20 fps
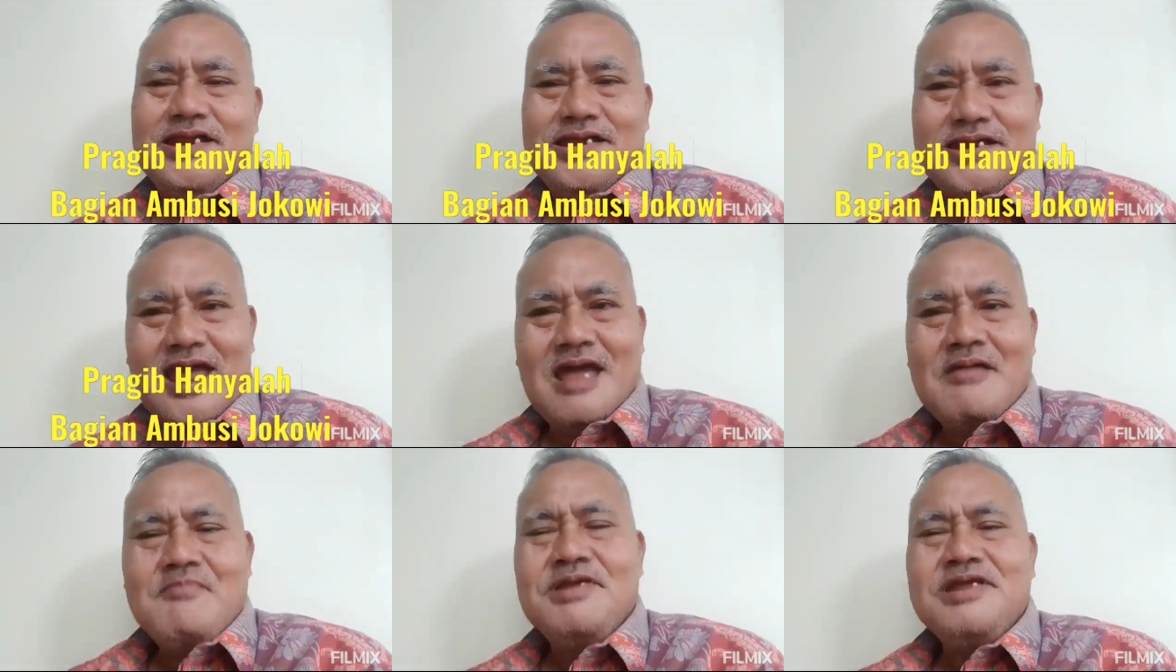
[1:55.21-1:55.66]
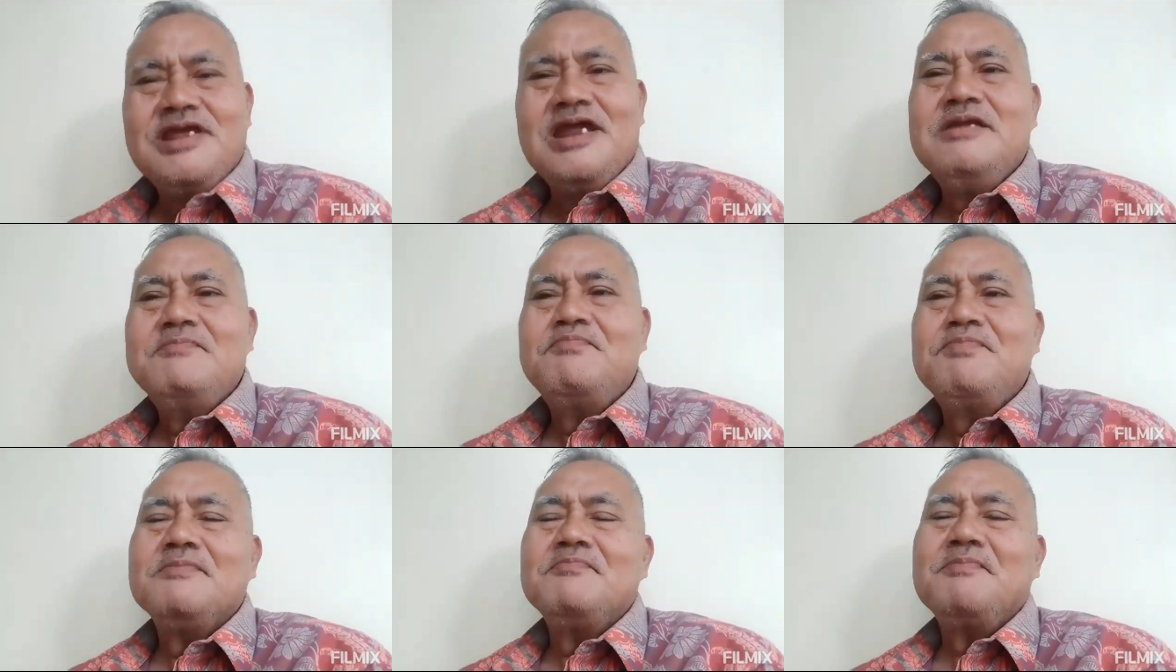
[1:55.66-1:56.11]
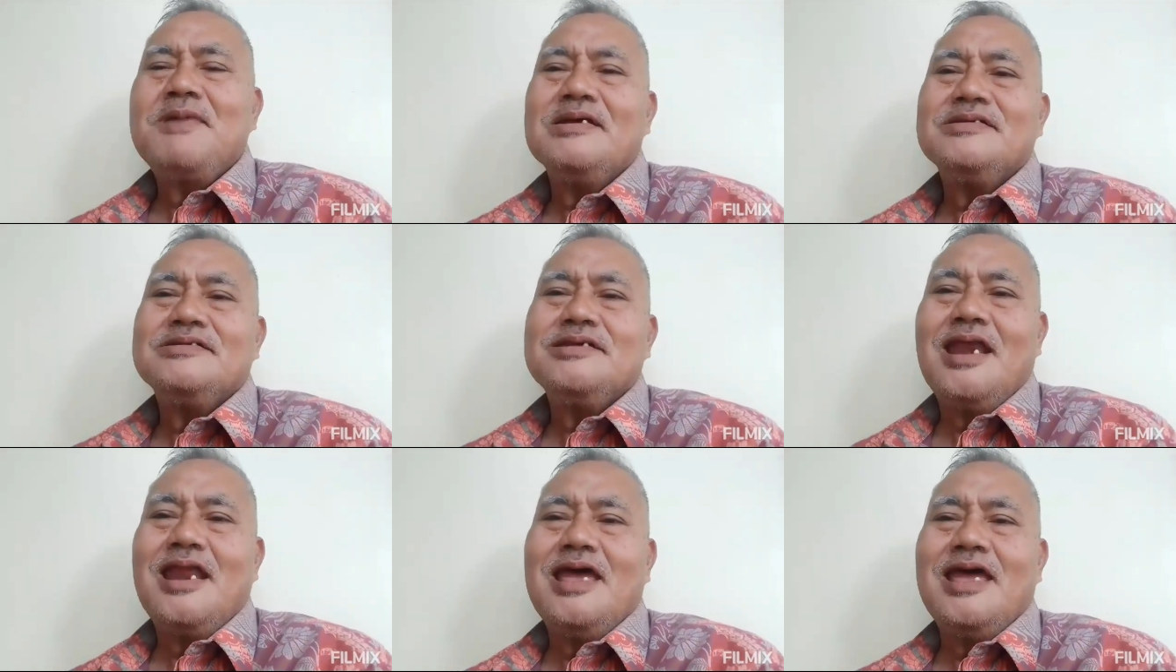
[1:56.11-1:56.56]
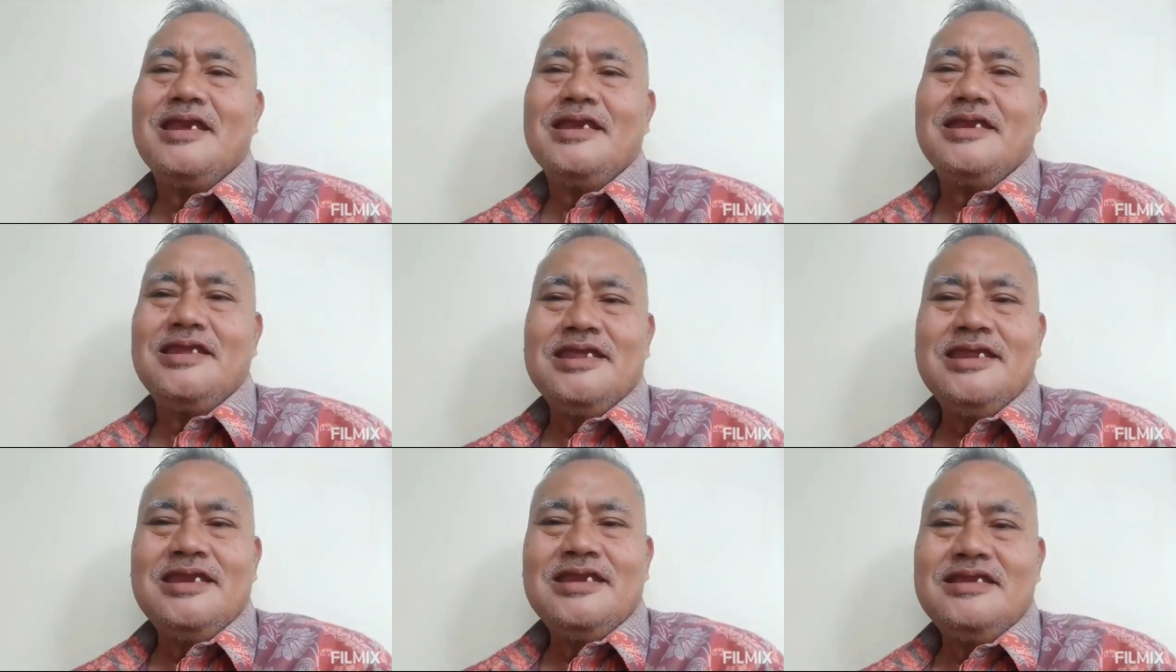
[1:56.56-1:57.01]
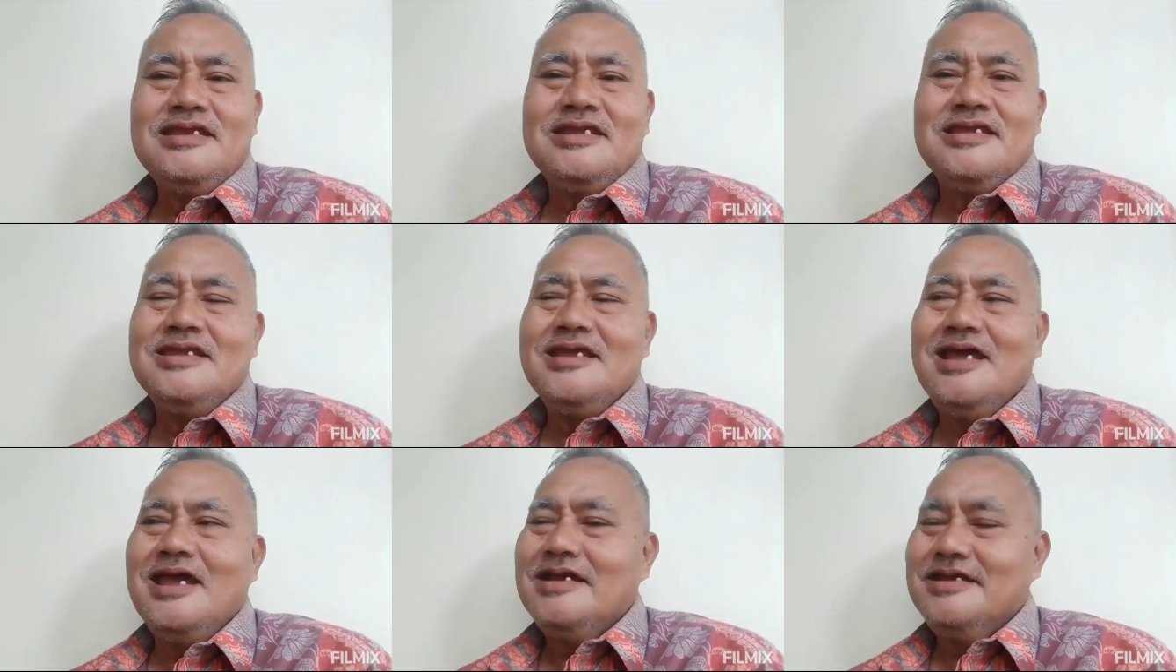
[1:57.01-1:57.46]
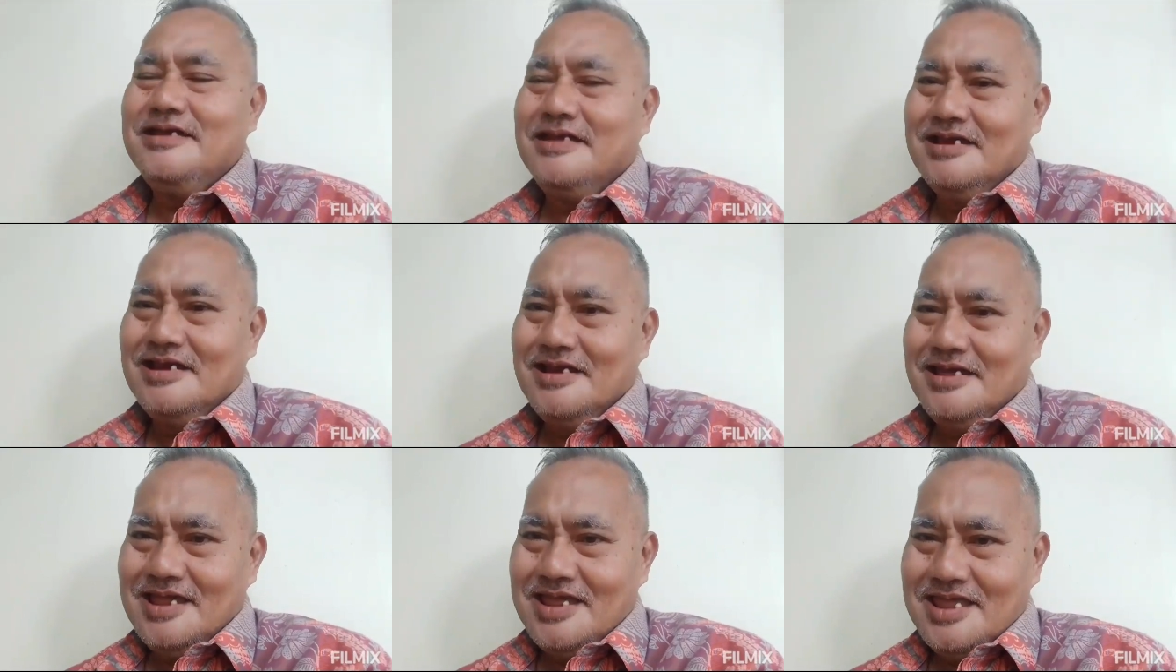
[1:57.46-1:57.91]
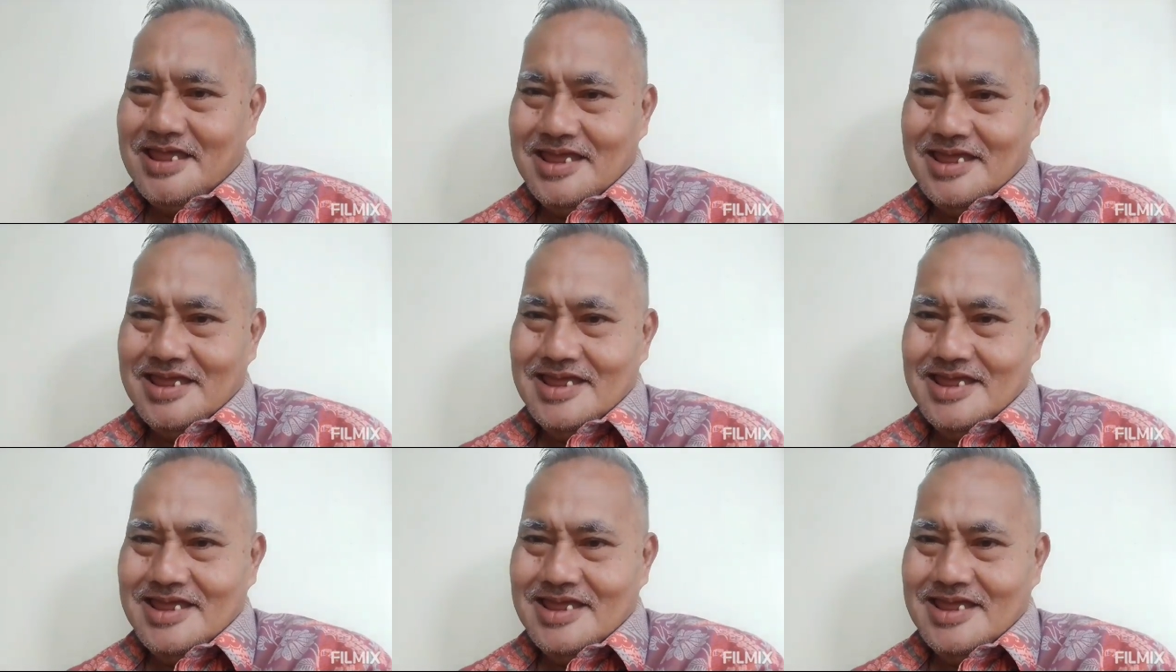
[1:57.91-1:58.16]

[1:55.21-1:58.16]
yang menjadi permasalahan inti adalah